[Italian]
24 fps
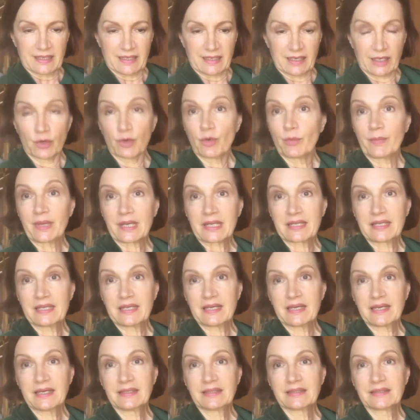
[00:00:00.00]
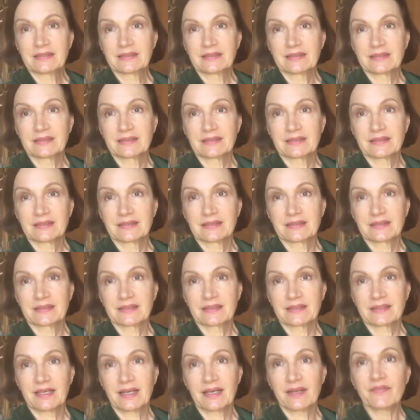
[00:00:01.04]
alla Lombardia,
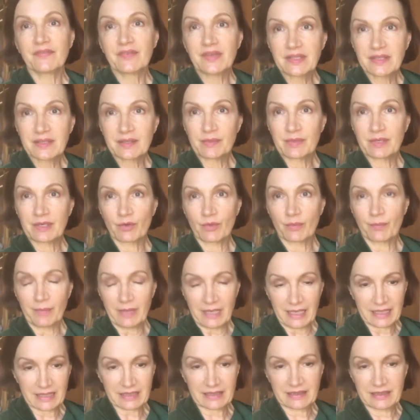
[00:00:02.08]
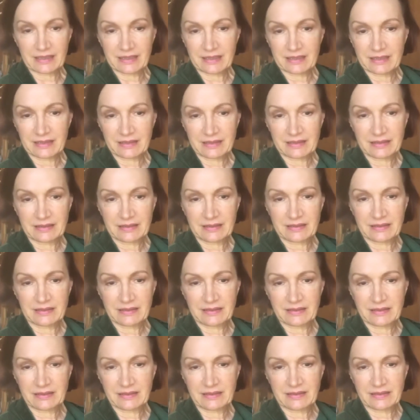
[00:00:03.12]
alle vittime lombarde
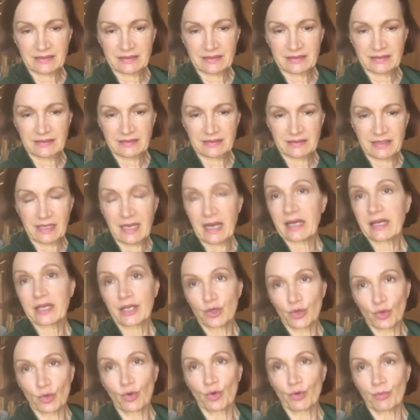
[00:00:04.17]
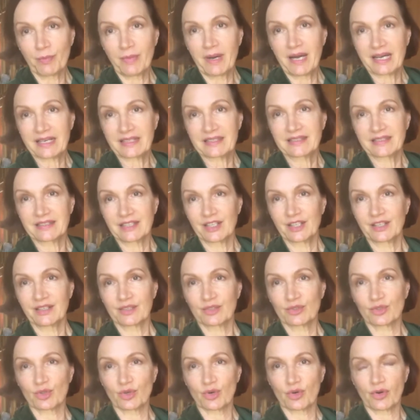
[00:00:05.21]
e anche non lombarde del
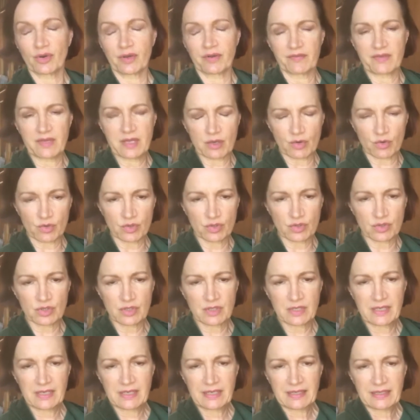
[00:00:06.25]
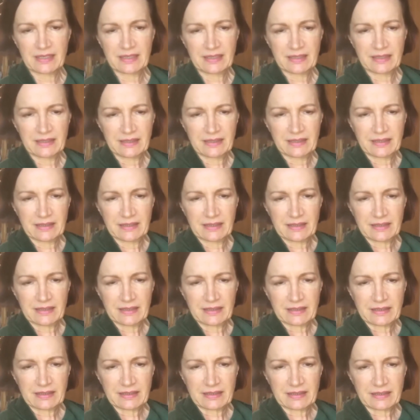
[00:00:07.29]
coronavirus,
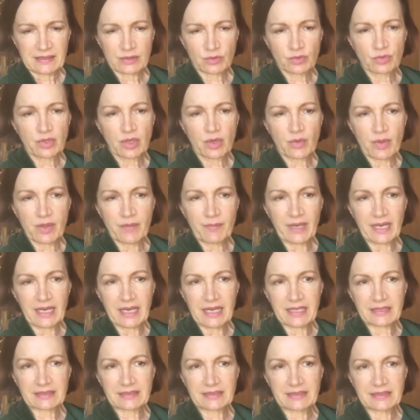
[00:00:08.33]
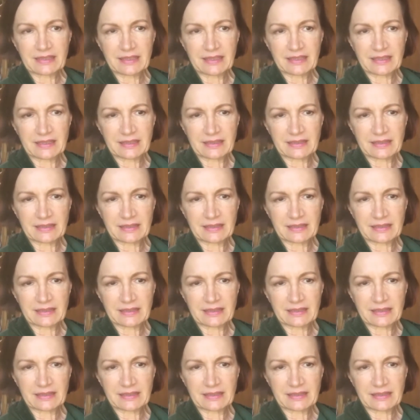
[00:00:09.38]
a tutti quei malati